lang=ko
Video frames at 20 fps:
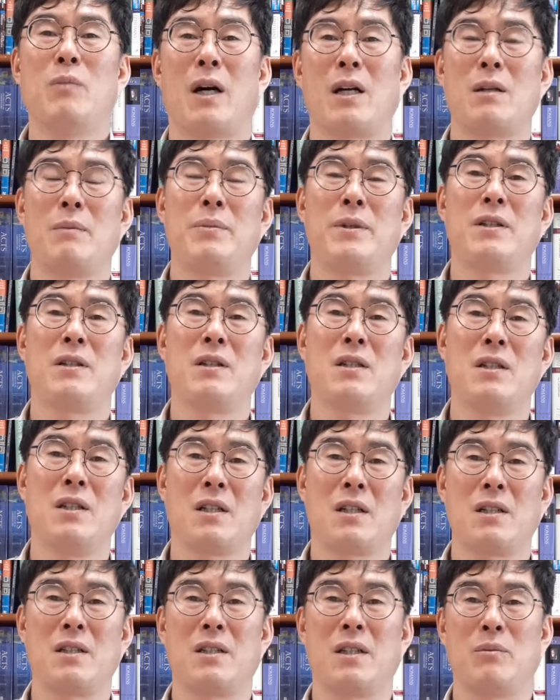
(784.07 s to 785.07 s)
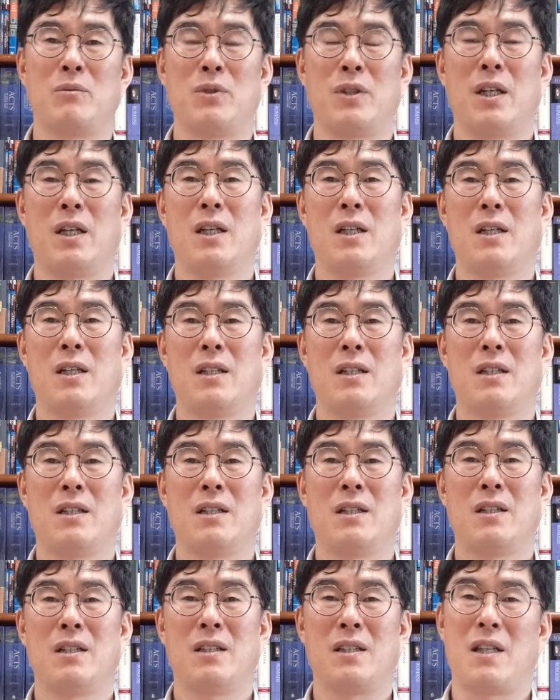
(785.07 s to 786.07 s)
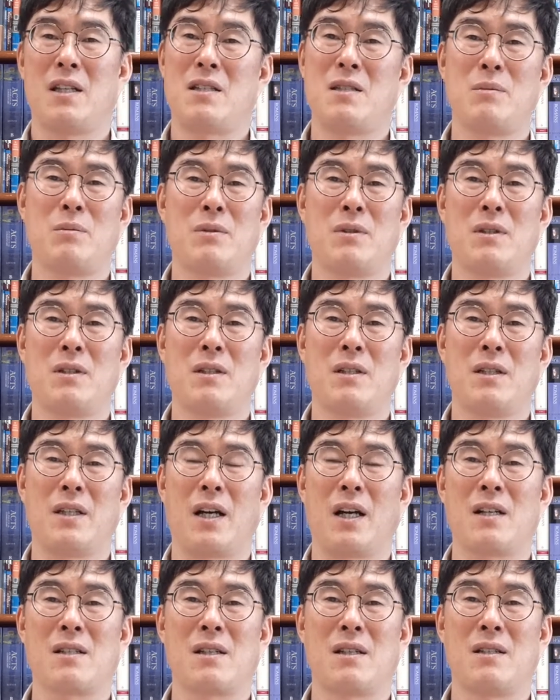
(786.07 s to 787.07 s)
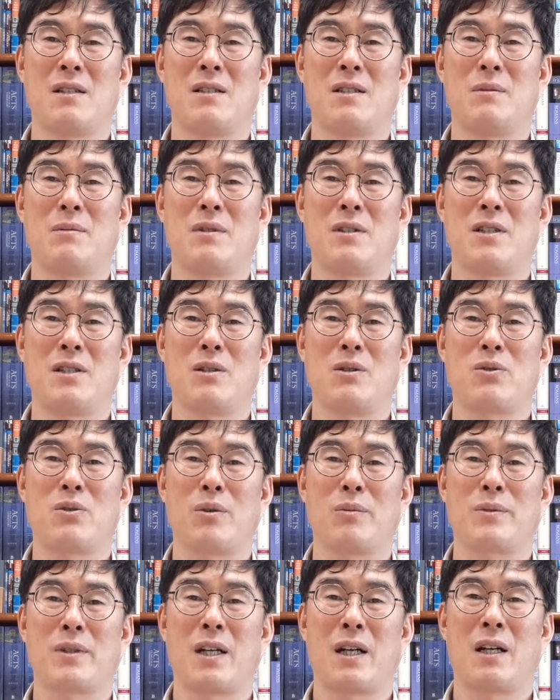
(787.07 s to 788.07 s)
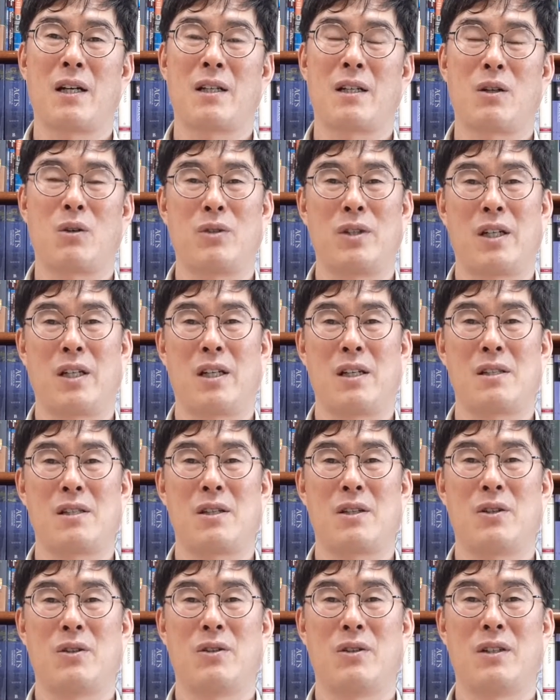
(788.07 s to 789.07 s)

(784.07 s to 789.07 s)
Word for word: 많은 피를 흘렸기 때문에 내 집을 내가 사는 집을 지을 수 없다라고 이야기하세요.